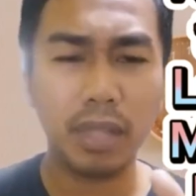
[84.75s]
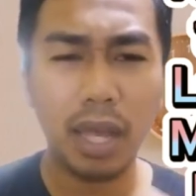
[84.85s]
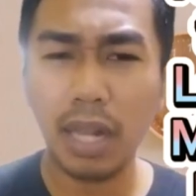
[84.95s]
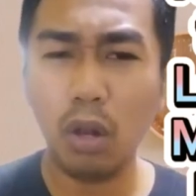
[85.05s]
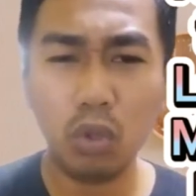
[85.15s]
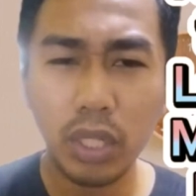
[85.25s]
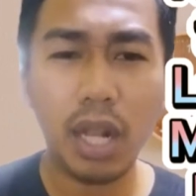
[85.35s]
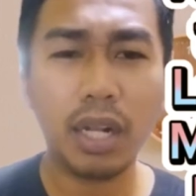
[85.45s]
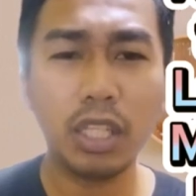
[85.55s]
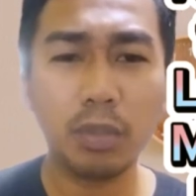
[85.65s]
na, lalo
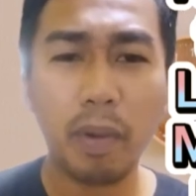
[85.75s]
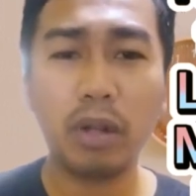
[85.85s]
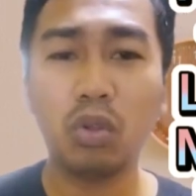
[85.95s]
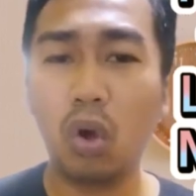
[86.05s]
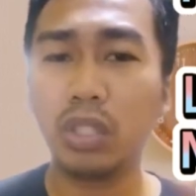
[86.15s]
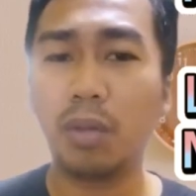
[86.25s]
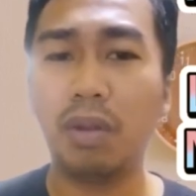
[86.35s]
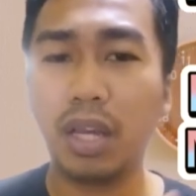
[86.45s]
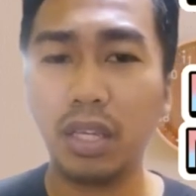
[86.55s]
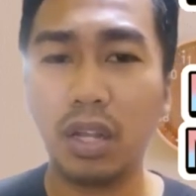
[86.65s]
silang na-inspired doon
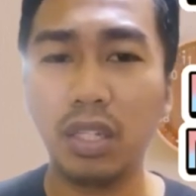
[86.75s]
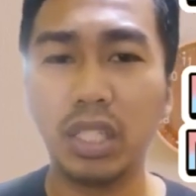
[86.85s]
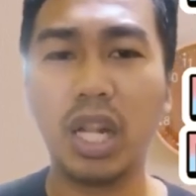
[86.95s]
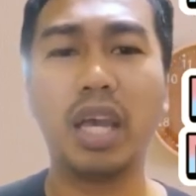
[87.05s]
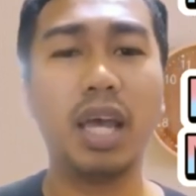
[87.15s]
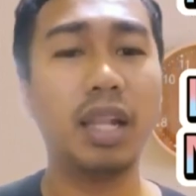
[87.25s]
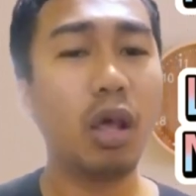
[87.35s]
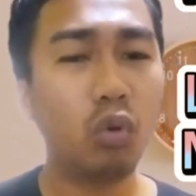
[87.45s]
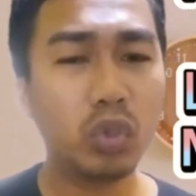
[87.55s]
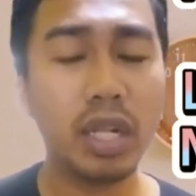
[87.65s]
sa malaking earnings nila kaya
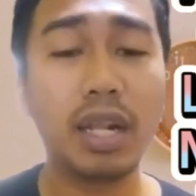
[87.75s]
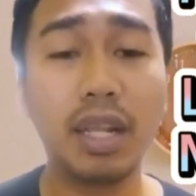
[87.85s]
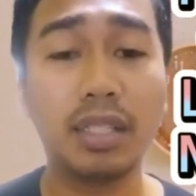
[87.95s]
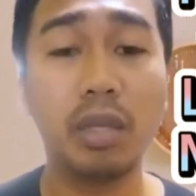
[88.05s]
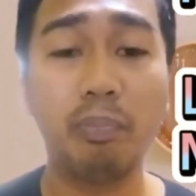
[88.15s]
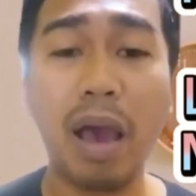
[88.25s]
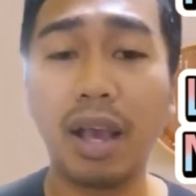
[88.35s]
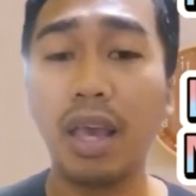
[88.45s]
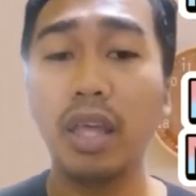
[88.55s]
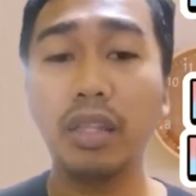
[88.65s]
lalo silang
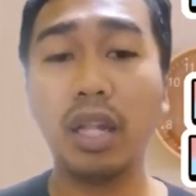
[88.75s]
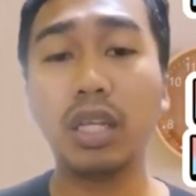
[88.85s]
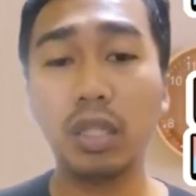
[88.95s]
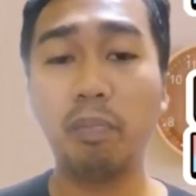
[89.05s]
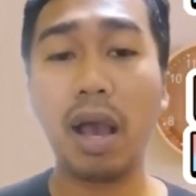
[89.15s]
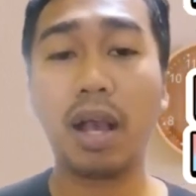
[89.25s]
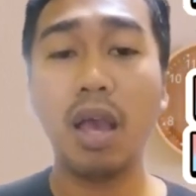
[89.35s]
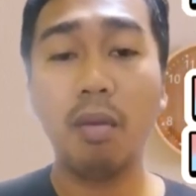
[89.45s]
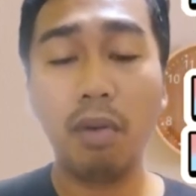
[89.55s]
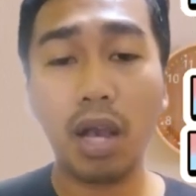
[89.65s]
nagsipag na nagsipag
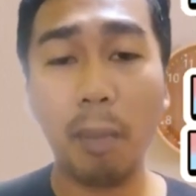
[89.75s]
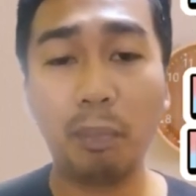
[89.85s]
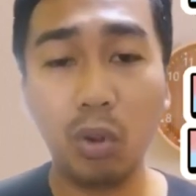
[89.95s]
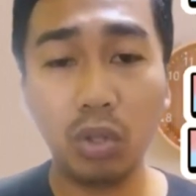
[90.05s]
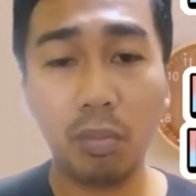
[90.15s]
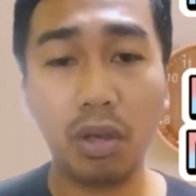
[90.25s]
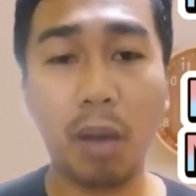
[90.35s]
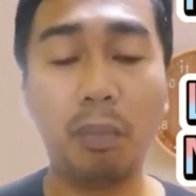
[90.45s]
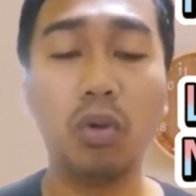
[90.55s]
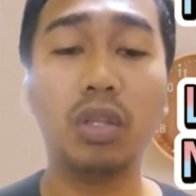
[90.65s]
mag-upload na
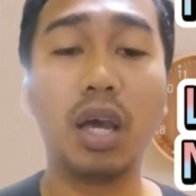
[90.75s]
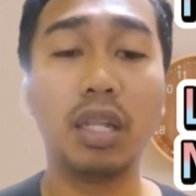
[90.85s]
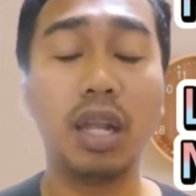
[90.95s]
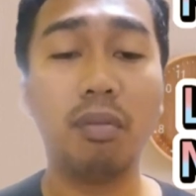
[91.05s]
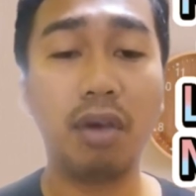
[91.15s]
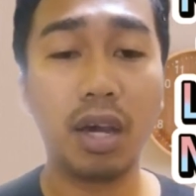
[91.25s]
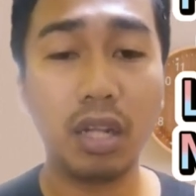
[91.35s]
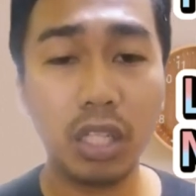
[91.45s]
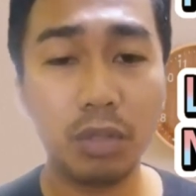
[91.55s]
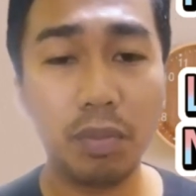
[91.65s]
mag-upload ng kanilang mga
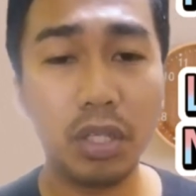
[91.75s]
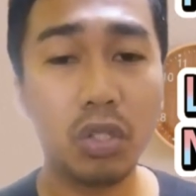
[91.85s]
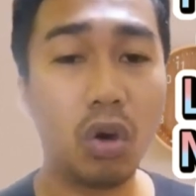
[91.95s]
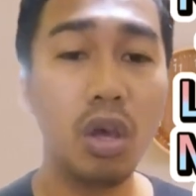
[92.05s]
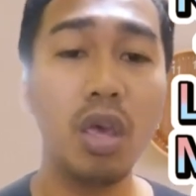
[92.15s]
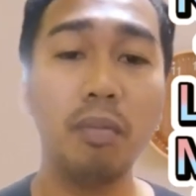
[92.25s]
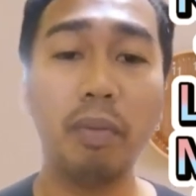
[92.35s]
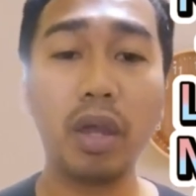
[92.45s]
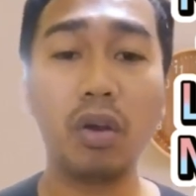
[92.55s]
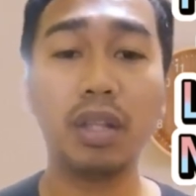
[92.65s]
reels video
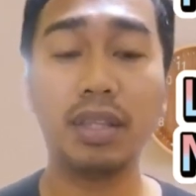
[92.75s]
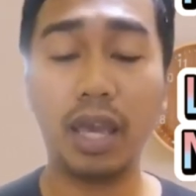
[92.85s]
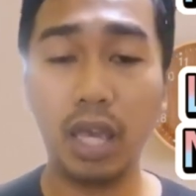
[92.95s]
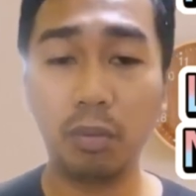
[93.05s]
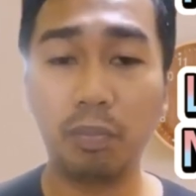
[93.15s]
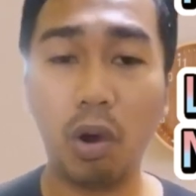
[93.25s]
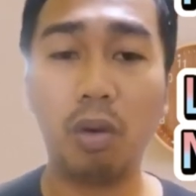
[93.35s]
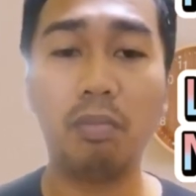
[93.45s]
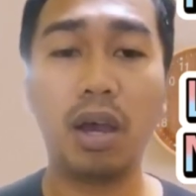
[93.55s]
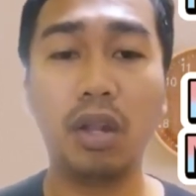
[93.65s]
pero at the end
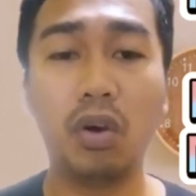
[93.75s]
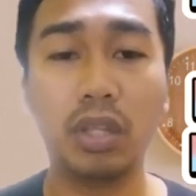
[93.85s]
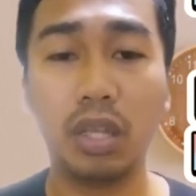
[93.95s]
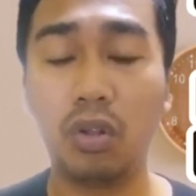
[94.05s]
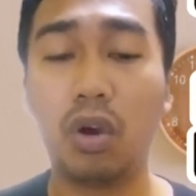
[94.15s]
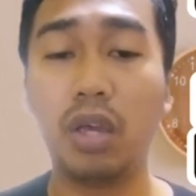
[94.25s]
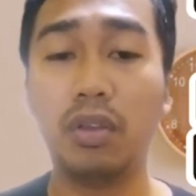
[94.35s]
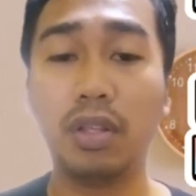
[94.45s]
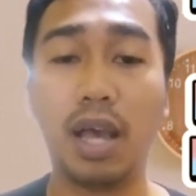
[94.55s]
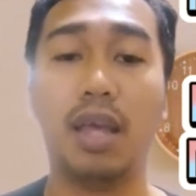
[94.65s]
po mga lodi no
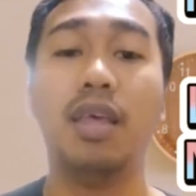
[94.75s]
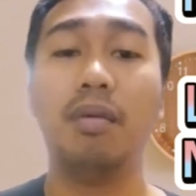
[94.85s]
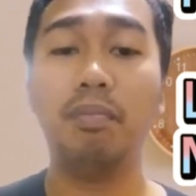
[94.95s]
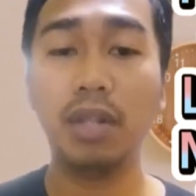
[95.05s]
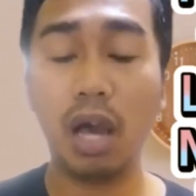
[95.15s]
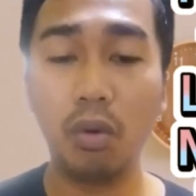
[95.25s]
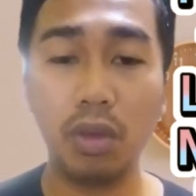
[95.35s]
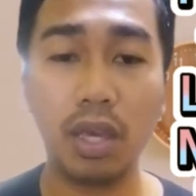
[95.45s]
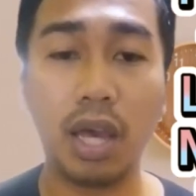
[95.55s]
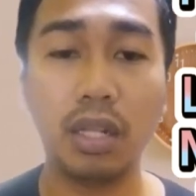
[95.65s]
ayun nga
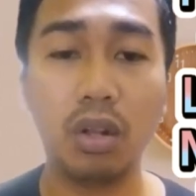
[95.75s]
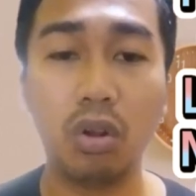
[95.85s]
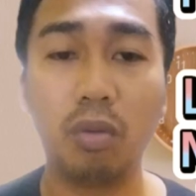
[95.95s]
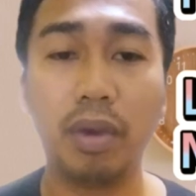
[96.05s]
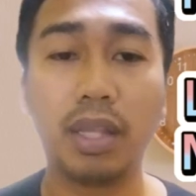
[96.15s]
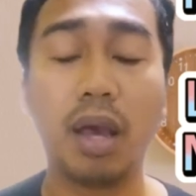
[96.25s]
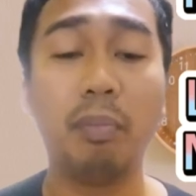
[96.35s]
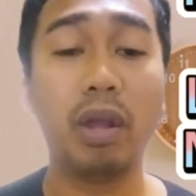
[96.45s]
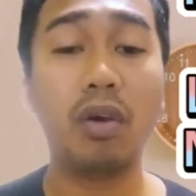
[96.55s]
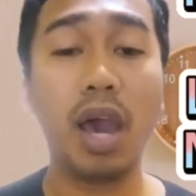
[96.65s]
binawi nga ni Lolo Meta
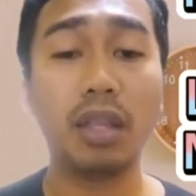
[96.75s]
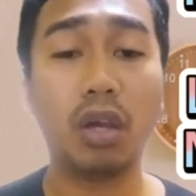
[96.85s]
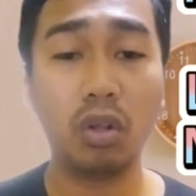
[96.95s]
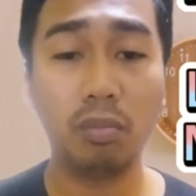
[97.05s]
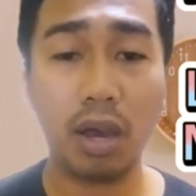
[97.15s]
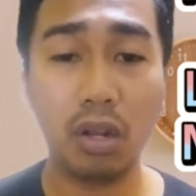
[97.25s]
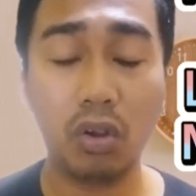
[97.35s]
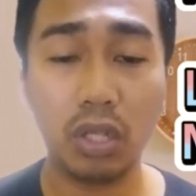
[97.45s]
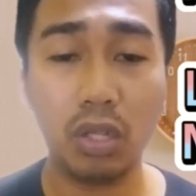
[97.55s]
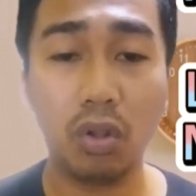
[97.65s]
pero kahit kanon mga
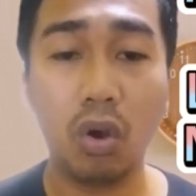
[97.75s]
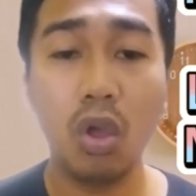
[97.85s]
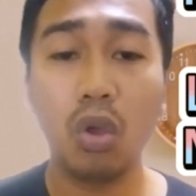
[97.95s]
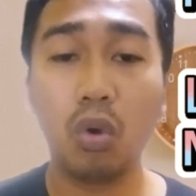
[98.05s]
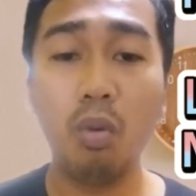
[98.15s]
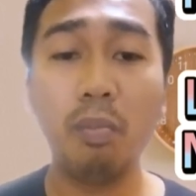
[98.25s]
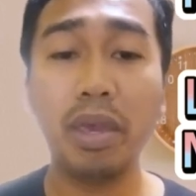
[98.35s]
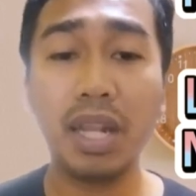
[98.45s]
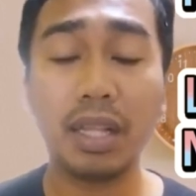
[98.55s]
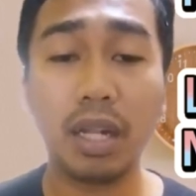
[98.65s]
lodi no kung
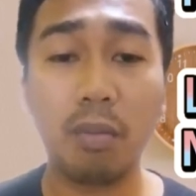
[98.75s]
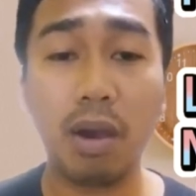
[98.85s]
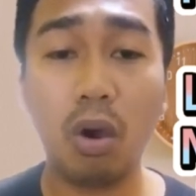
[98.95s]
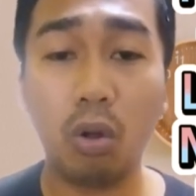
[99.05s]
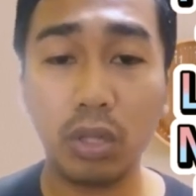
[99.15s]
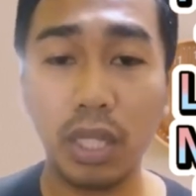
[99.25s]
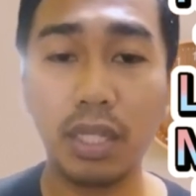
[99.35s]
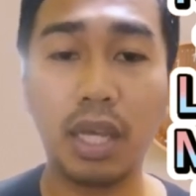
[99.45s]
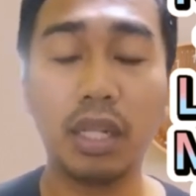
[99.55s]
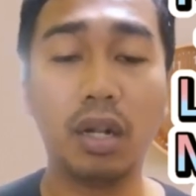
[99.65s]
may natira mang
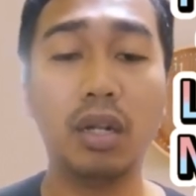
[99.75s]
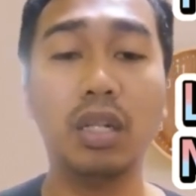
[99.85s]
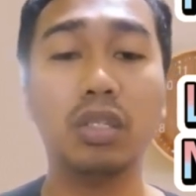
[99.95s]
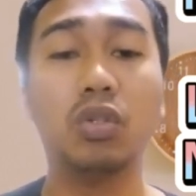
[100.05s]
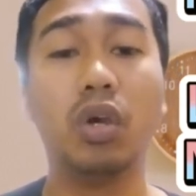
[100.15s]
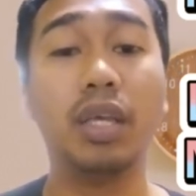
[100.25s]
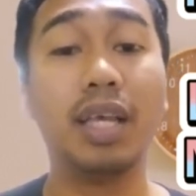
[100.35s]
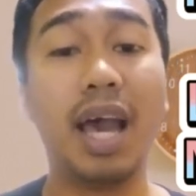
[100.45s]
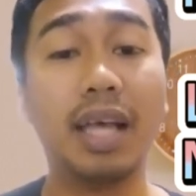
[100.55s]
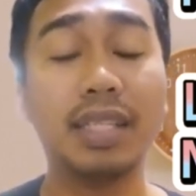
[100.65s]
konti dyan earnings no
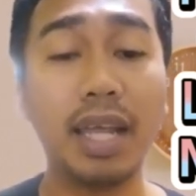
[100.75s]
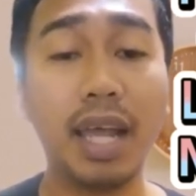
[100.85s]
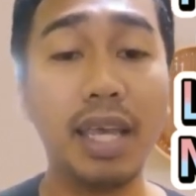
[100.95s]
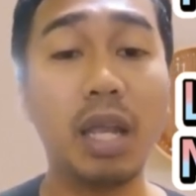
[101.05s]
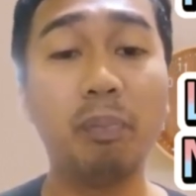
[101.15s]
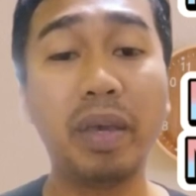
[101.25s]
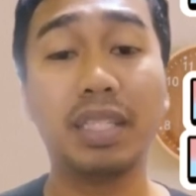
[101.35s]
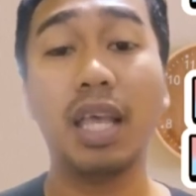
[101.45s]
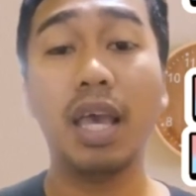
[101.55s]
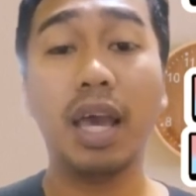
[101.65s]
uh, sana yan pa
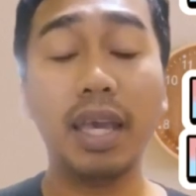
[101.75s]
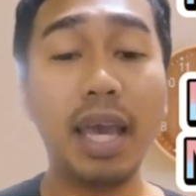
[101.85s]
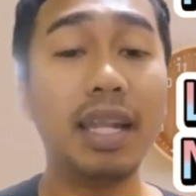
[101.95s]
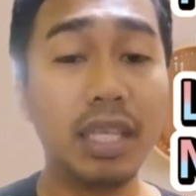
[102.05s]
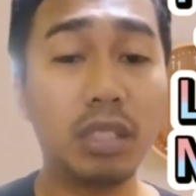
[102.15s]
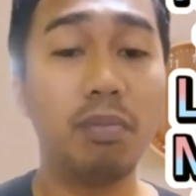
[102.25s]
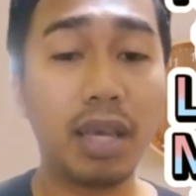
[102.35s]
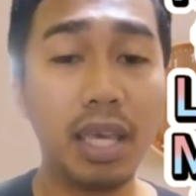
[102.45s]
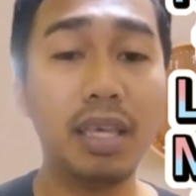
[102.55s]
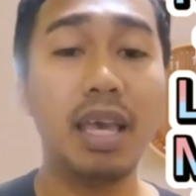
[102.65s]
ayan is
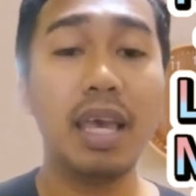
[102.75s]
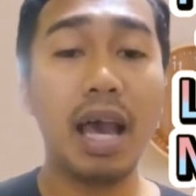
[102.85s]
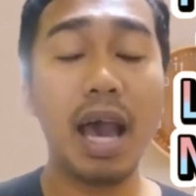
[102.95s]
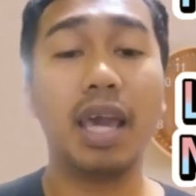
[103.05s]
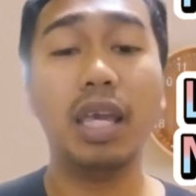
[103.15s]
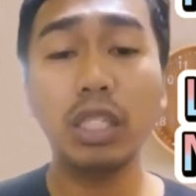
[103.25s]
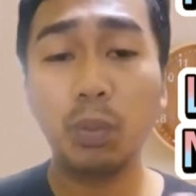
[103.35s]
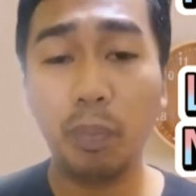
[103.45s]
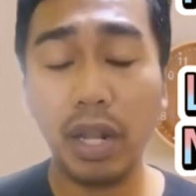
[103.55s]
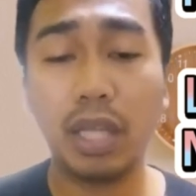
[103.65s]
maging uh,
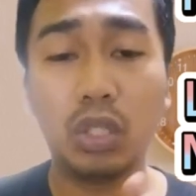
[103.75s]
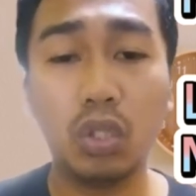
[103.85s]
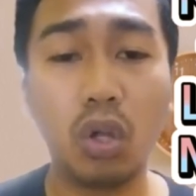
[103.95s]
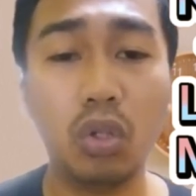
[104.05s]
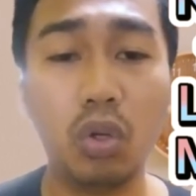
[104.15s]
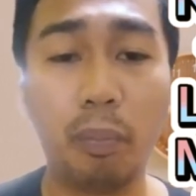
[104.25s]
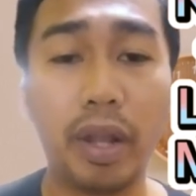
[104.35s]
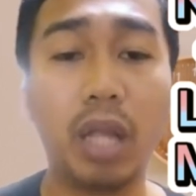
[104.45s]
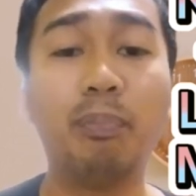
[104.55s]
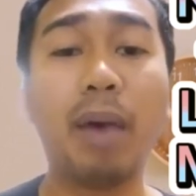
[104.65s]
inspirasyon nyo
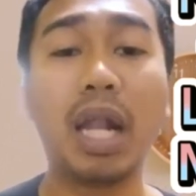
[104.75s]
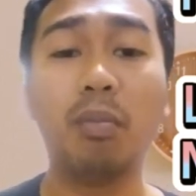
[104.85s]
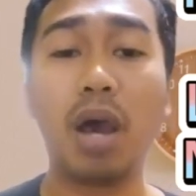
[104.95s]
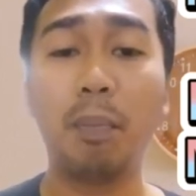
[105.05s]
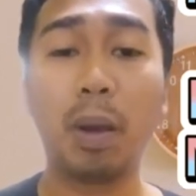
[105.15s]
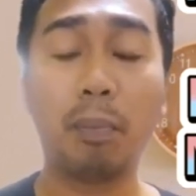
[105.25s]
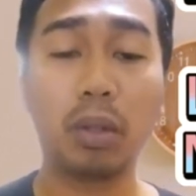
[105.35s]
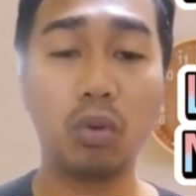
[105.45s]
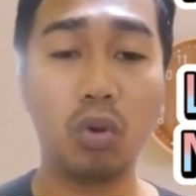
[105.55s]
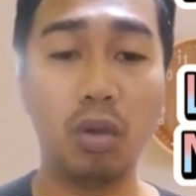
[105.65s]
pa rin para
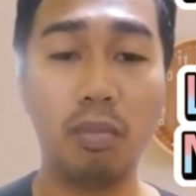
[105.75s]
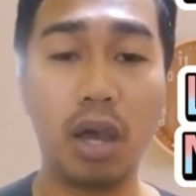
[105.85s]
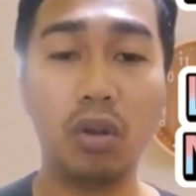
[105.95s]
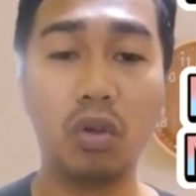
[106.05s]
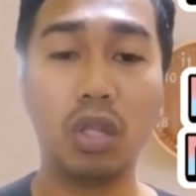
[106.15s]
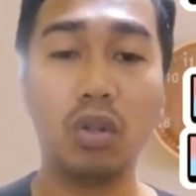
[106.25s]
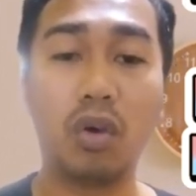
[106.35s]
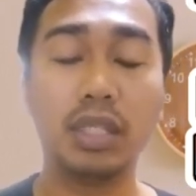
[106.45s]
makapagpatuloy mga Lodi no?